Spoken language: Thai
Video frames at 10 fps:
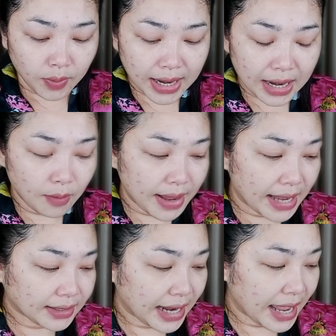เวลาเรามา
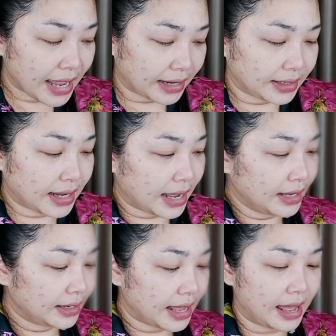ร์กหน้านะคะ
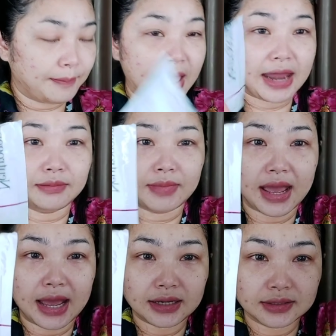อ่ะแผ่น
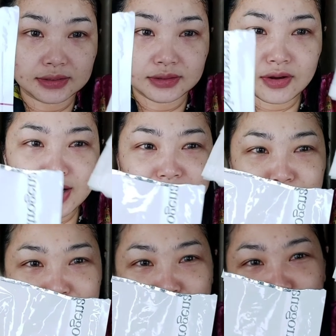มาร์กก็น่าจะ
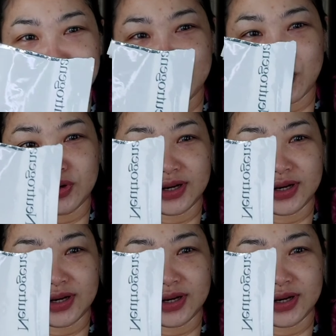เป็นของญี่ปุ่น